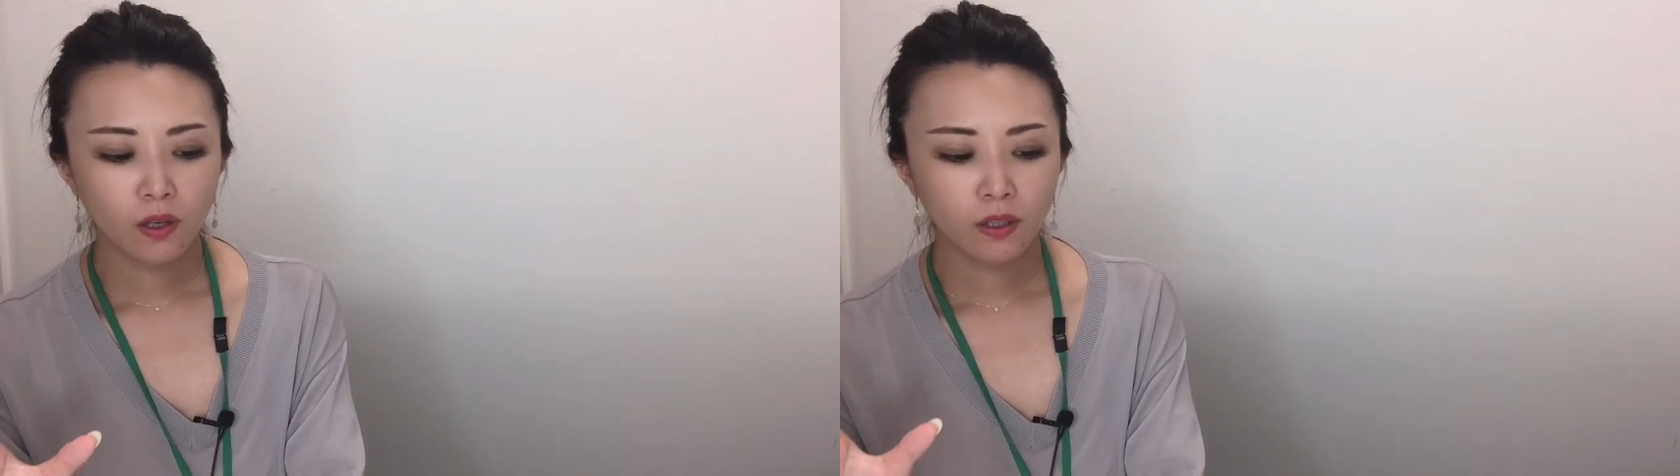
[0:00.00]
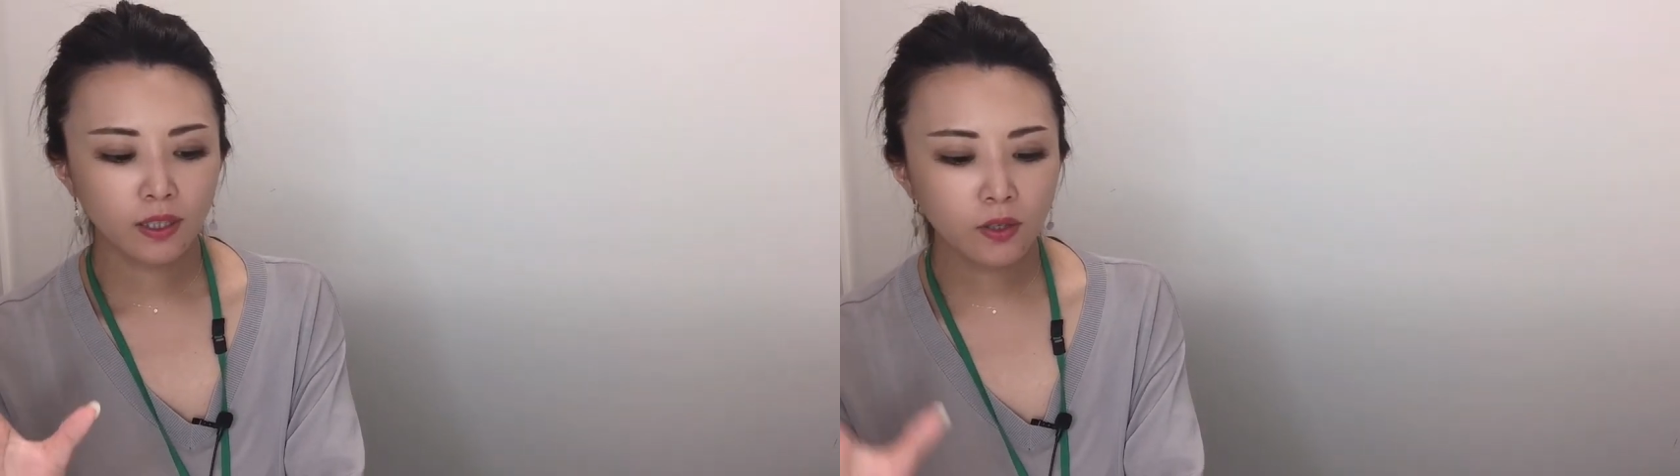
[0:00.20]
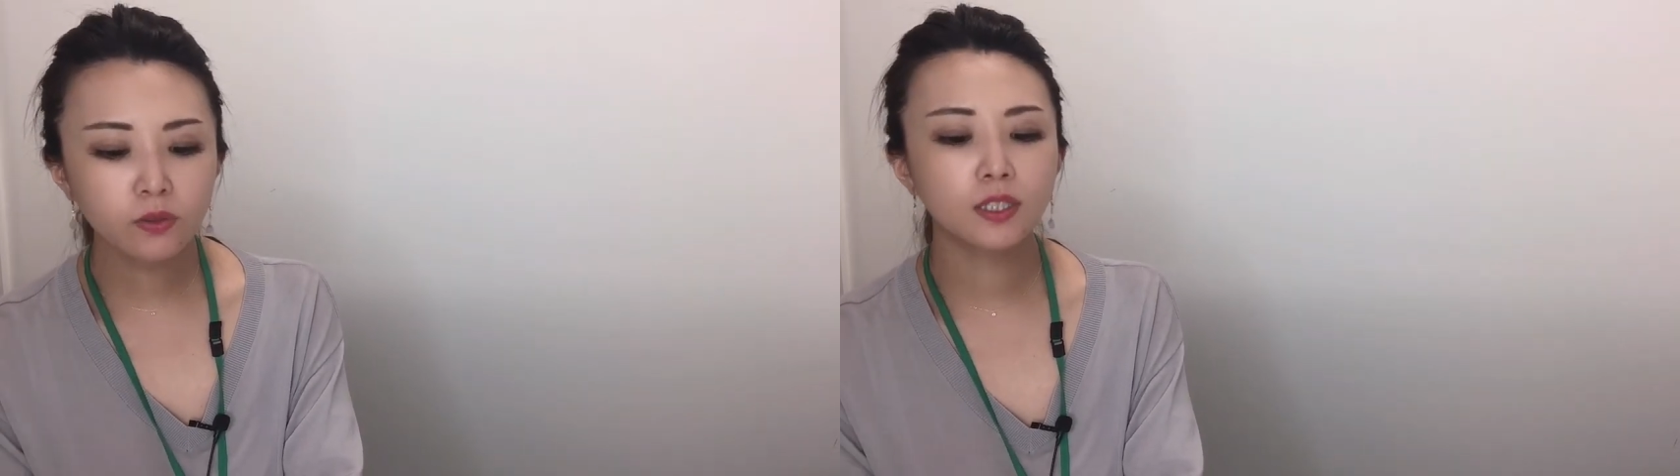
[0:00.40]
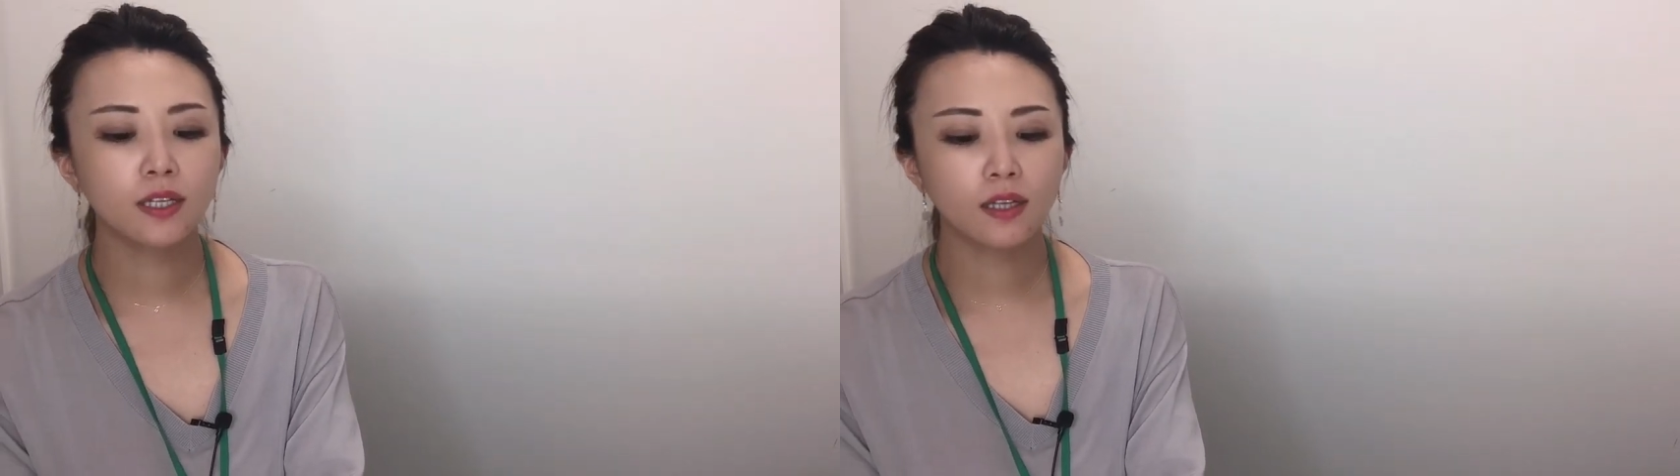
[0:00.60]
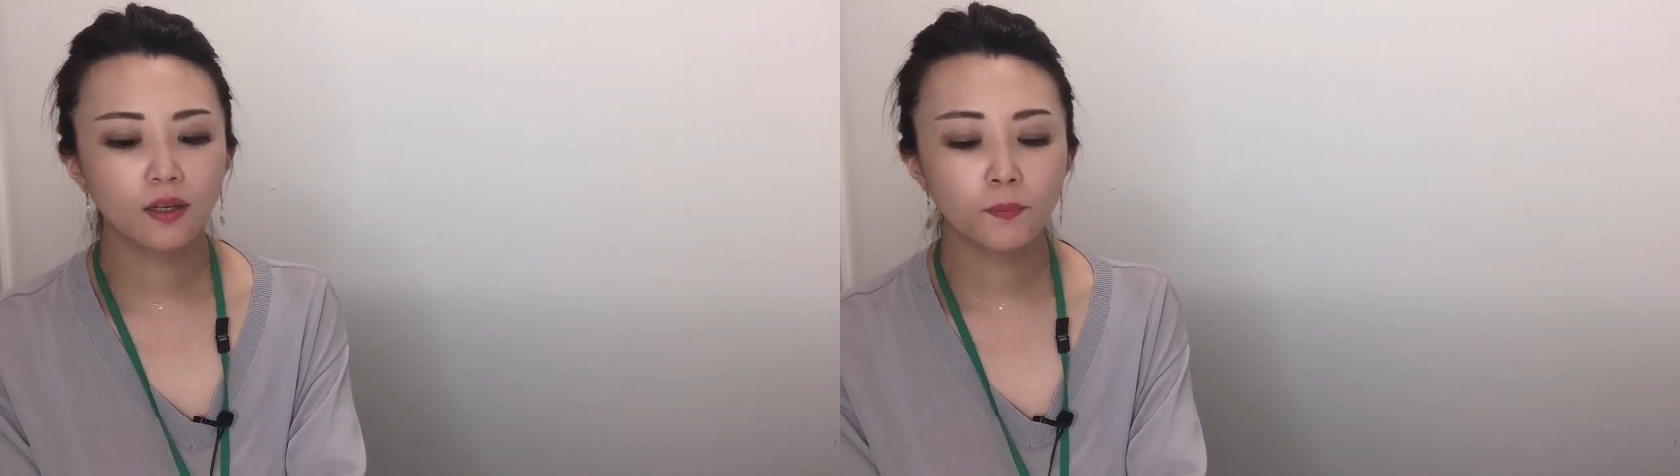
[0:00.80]
気をつけ
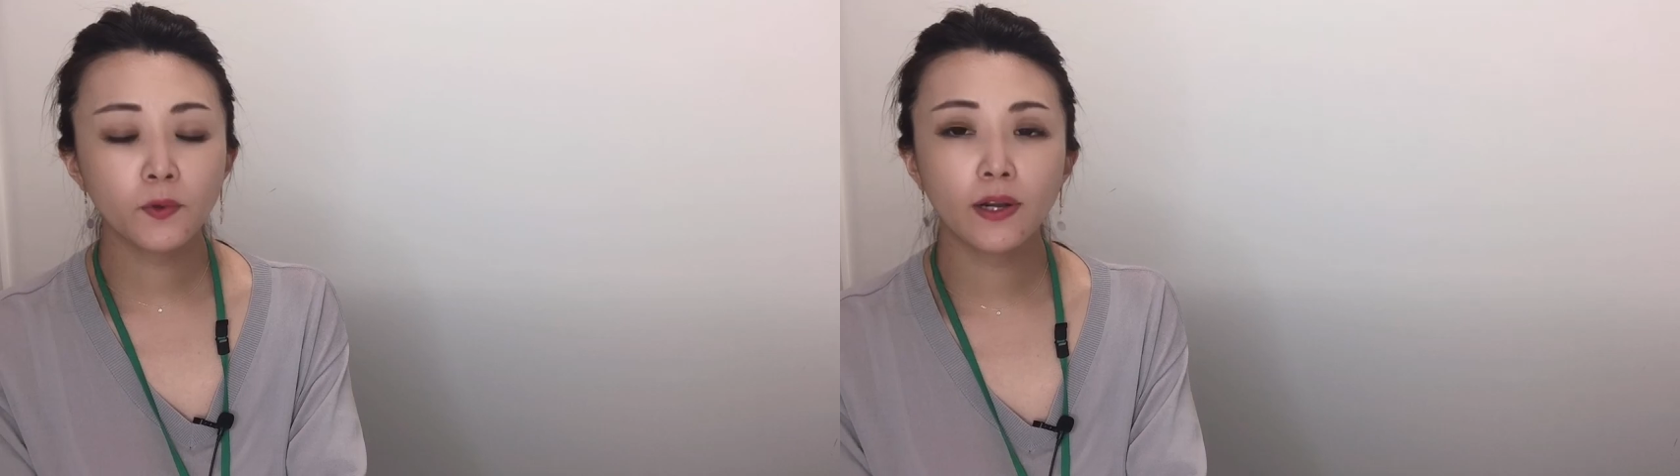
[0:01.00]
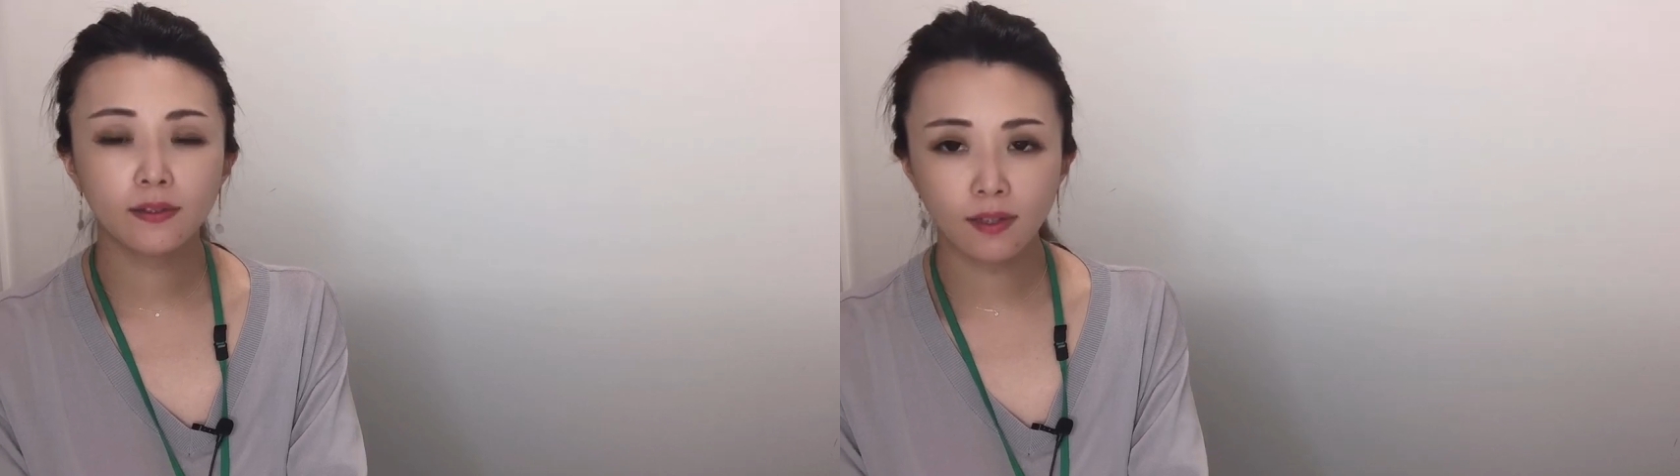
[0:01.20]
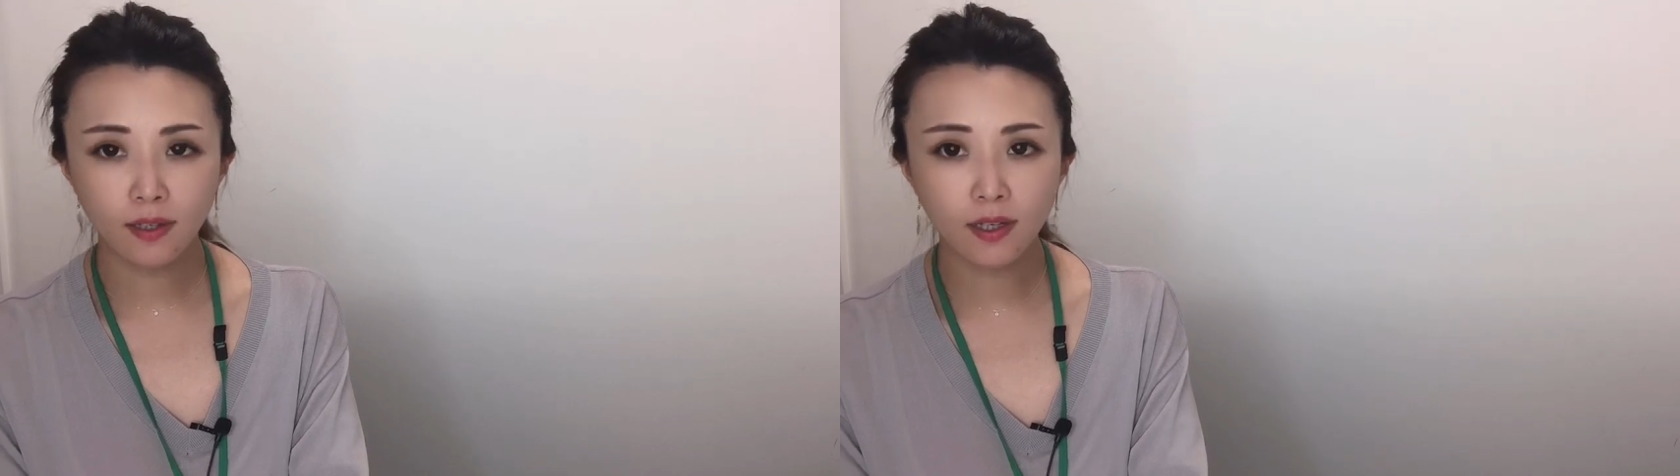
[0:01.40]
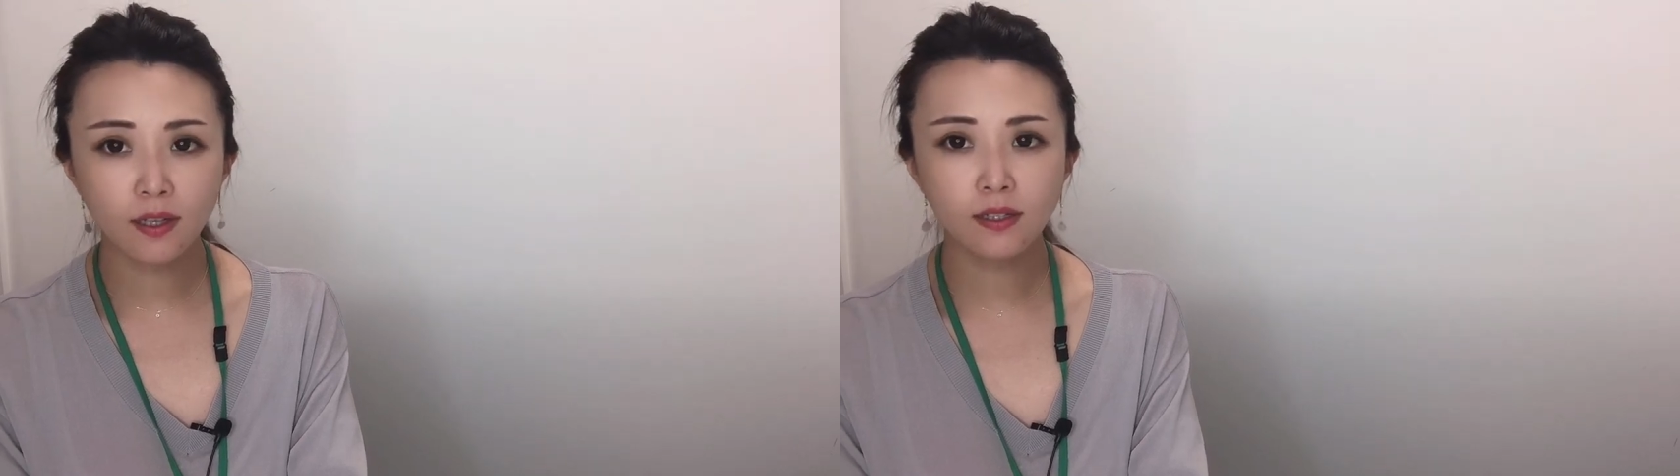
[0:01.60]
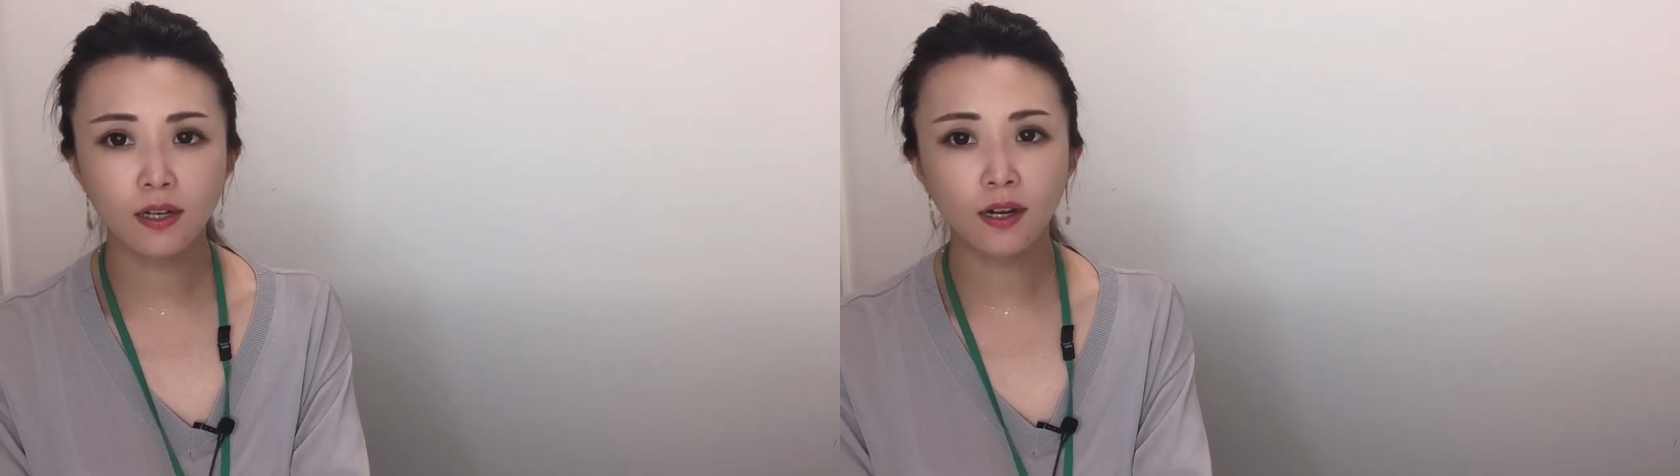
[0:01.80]
てもらったり
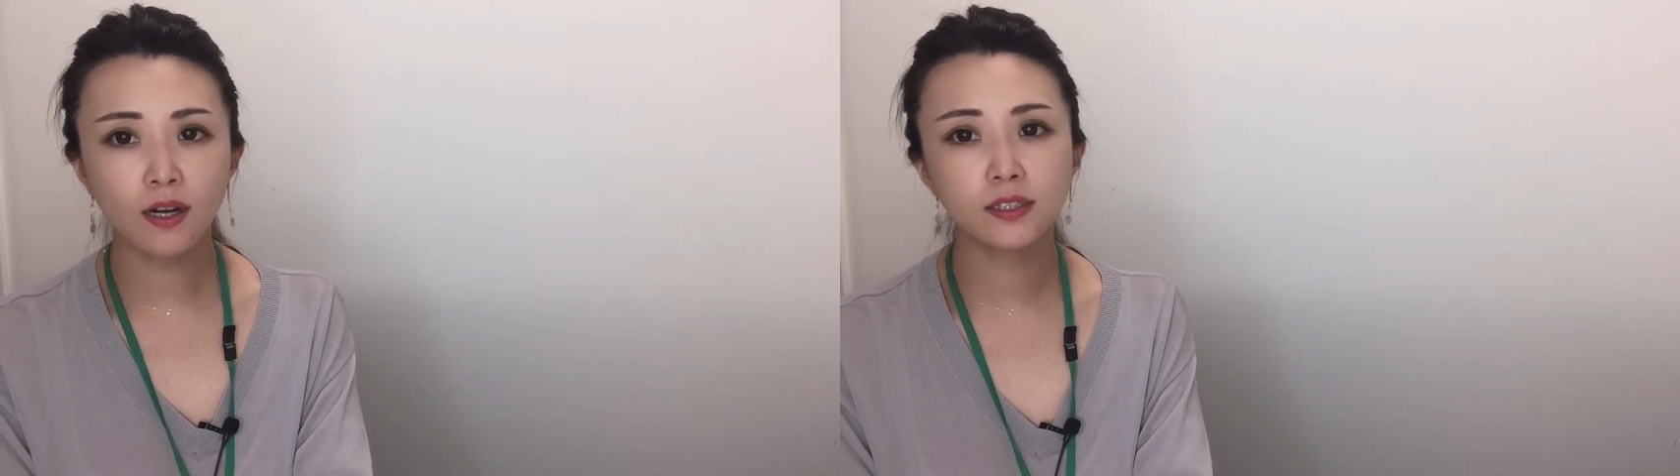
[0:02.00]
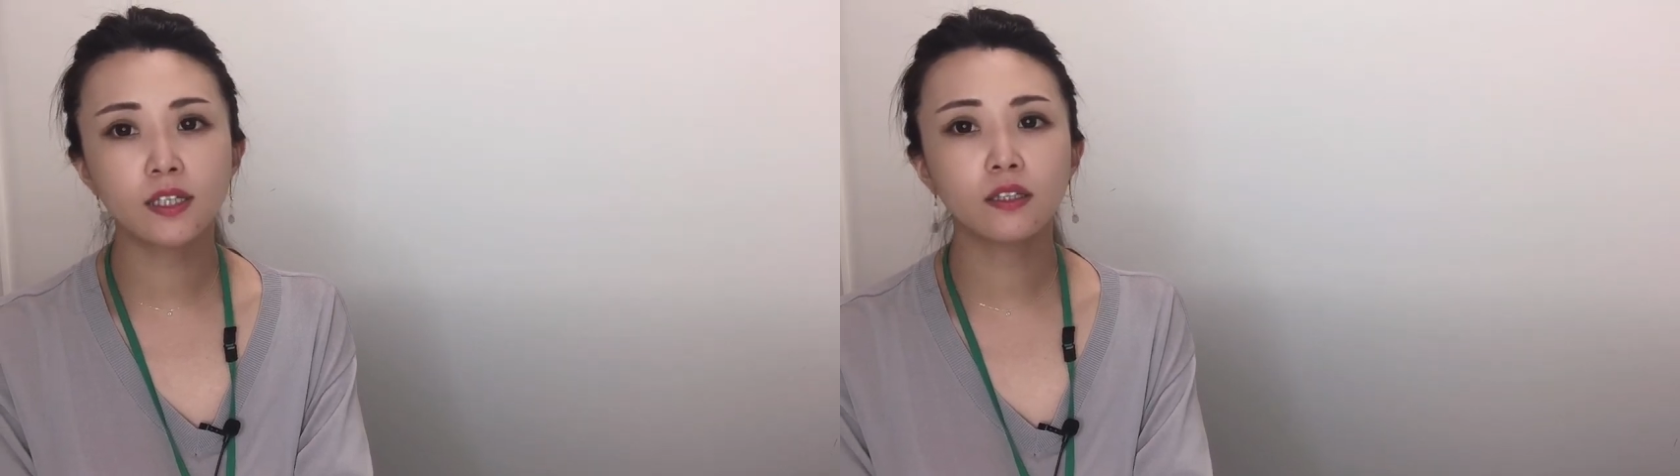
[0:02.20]
何か改善